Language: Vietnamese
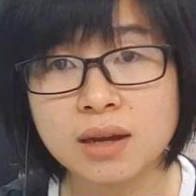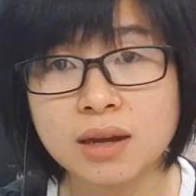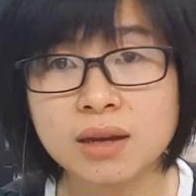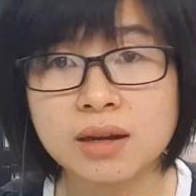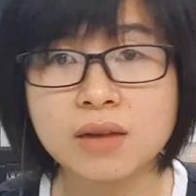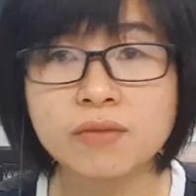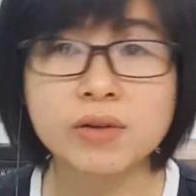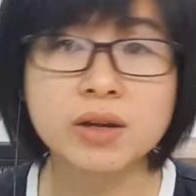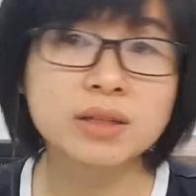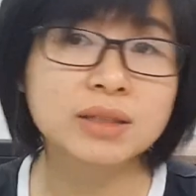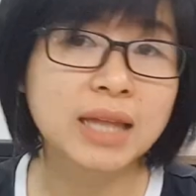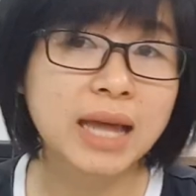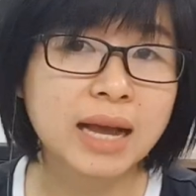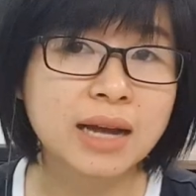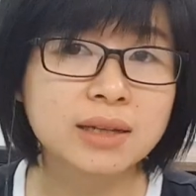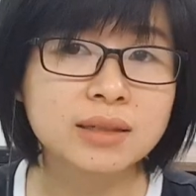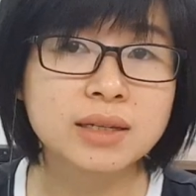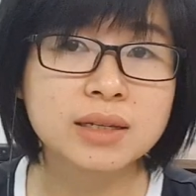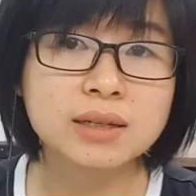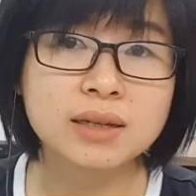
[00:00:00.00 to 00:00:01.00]
nó vẫn
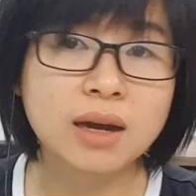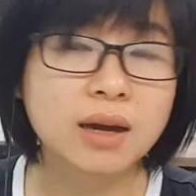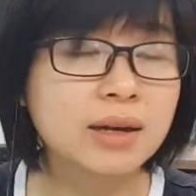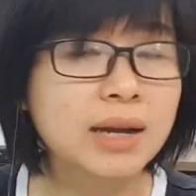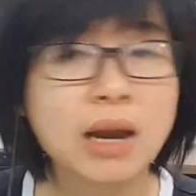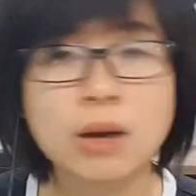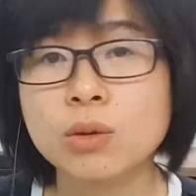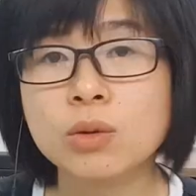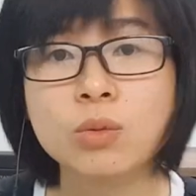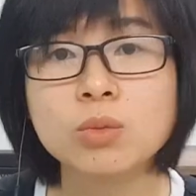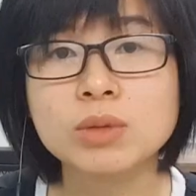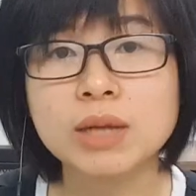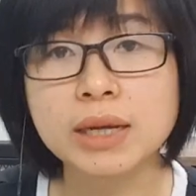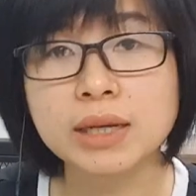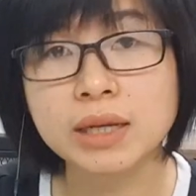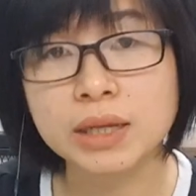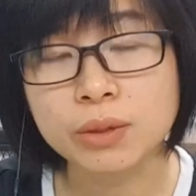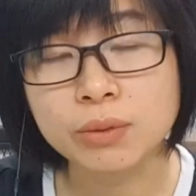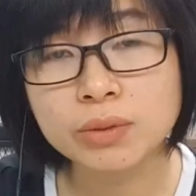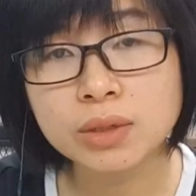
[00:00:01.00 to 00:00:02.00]
thẳng thì cỡ nào nó cũng ra
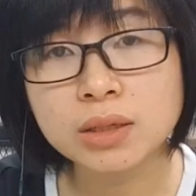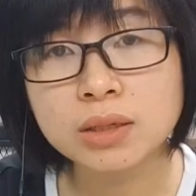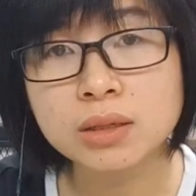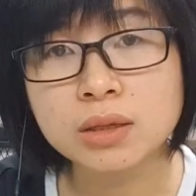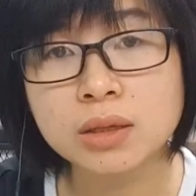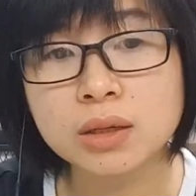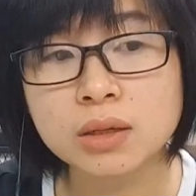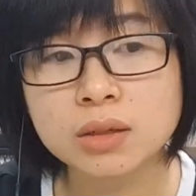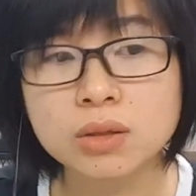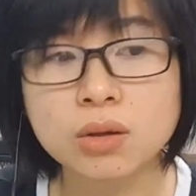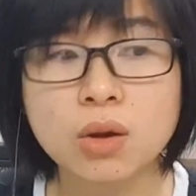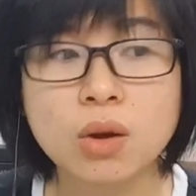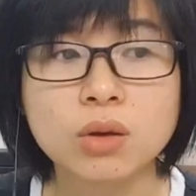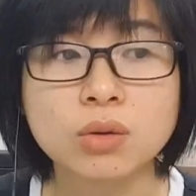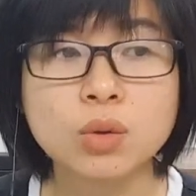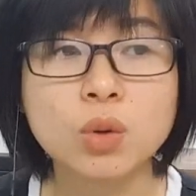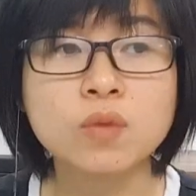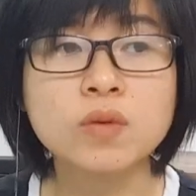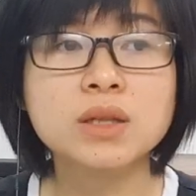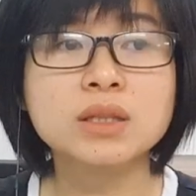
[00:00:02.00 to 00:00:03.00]
kiểu đó.
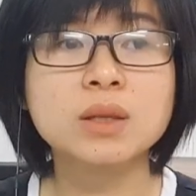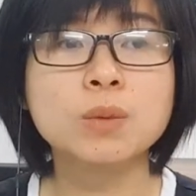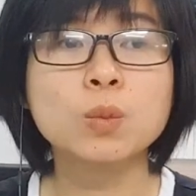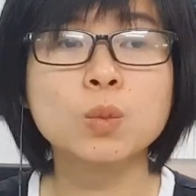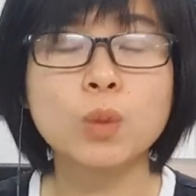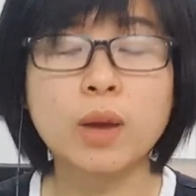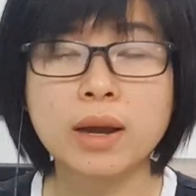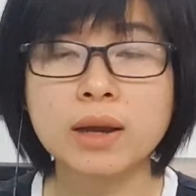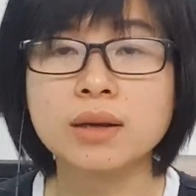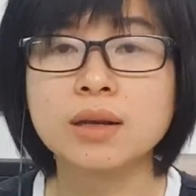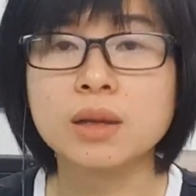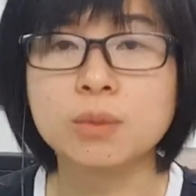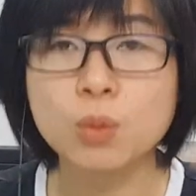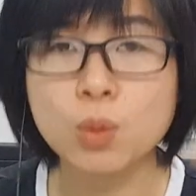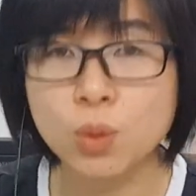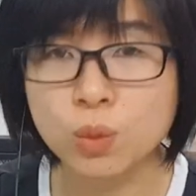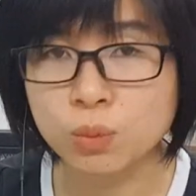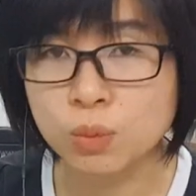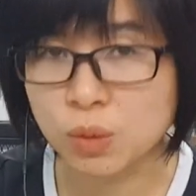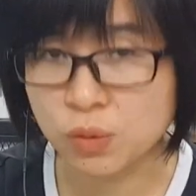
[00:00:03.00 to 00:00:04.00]
Còn đối với cái tóc quăn là
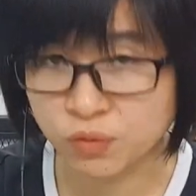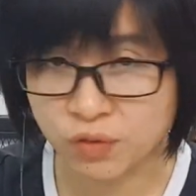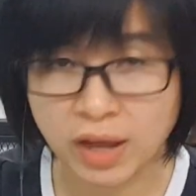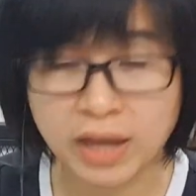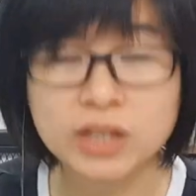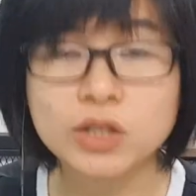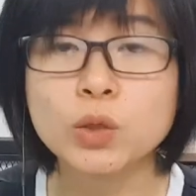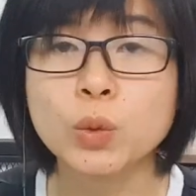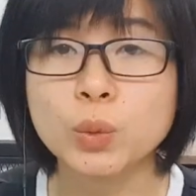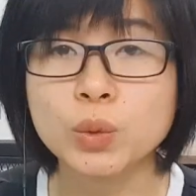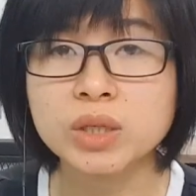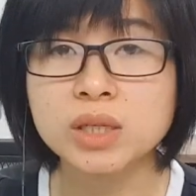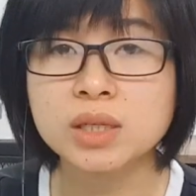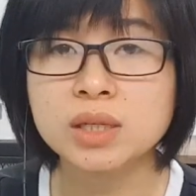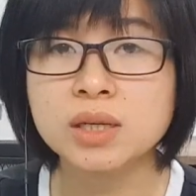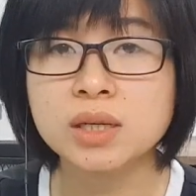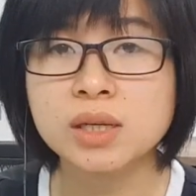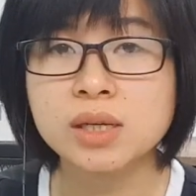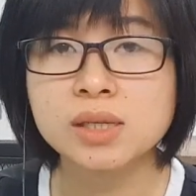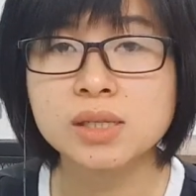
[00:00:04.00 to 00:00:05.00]
buộc mình phải duỗi,
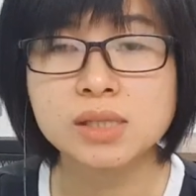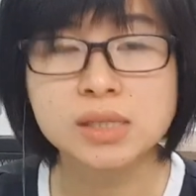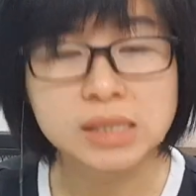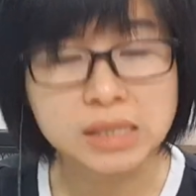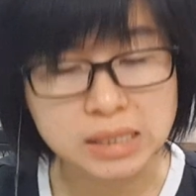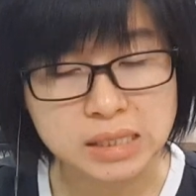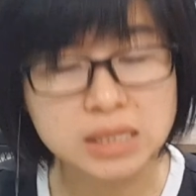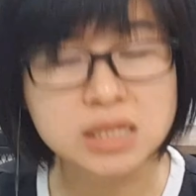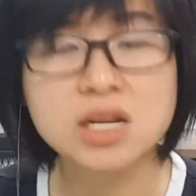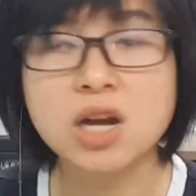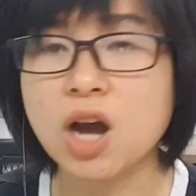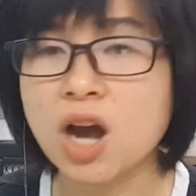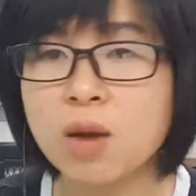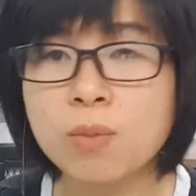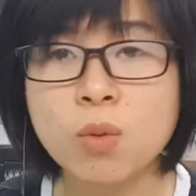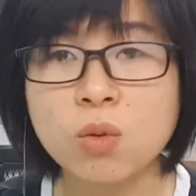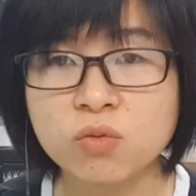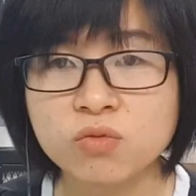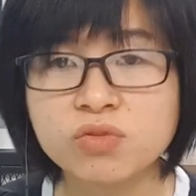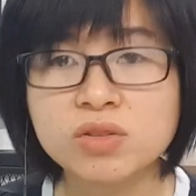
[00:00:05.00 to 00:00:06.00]
chỉ có
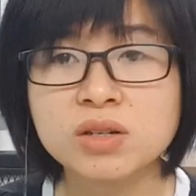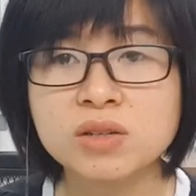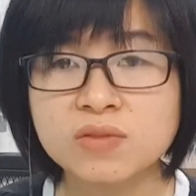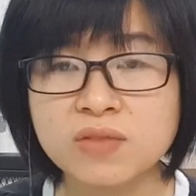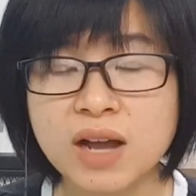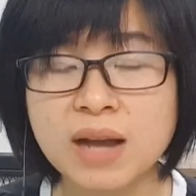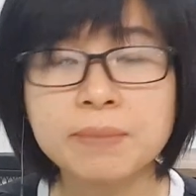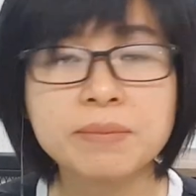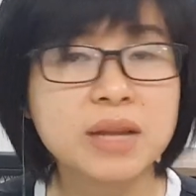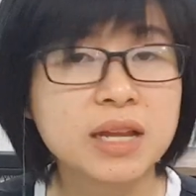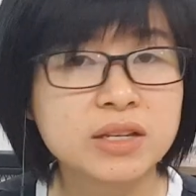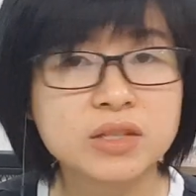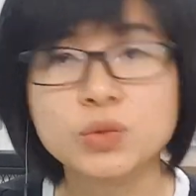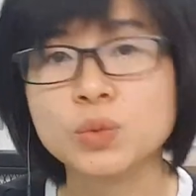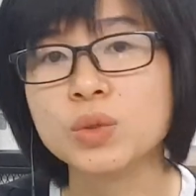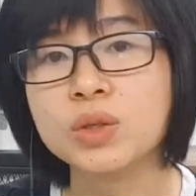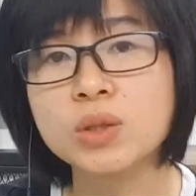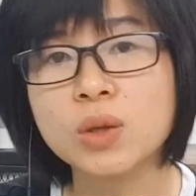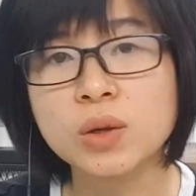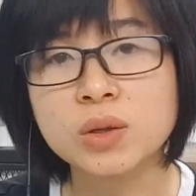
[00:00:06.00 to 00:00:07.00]
một phương pháp là
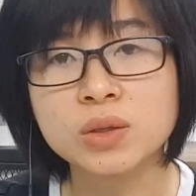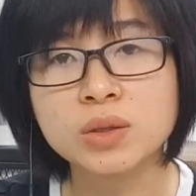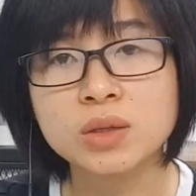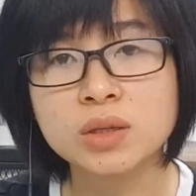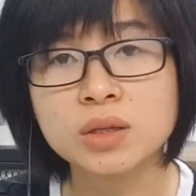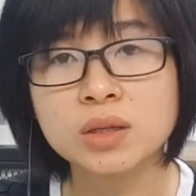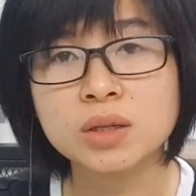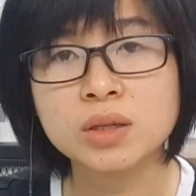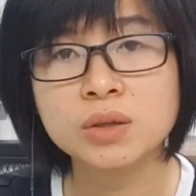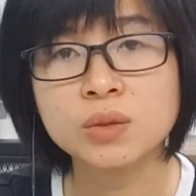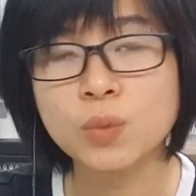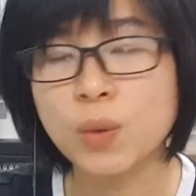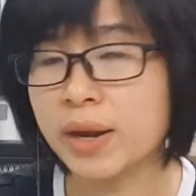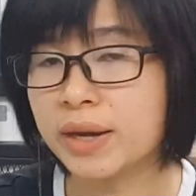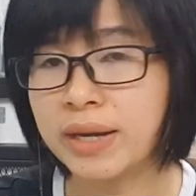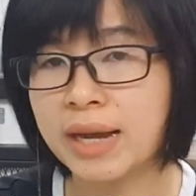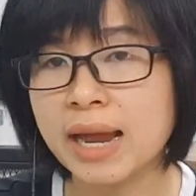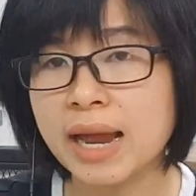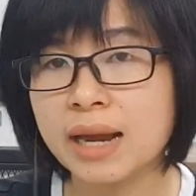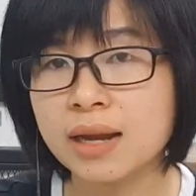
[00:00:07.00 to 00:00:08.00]
duỗi thôi,
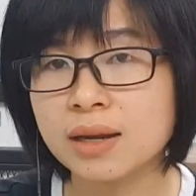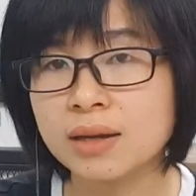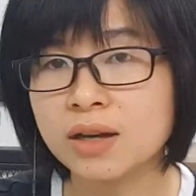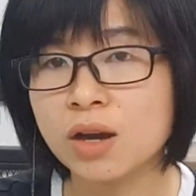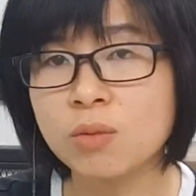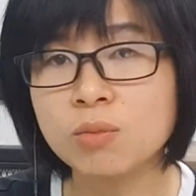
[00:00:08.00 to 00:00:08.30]
ngoài ra là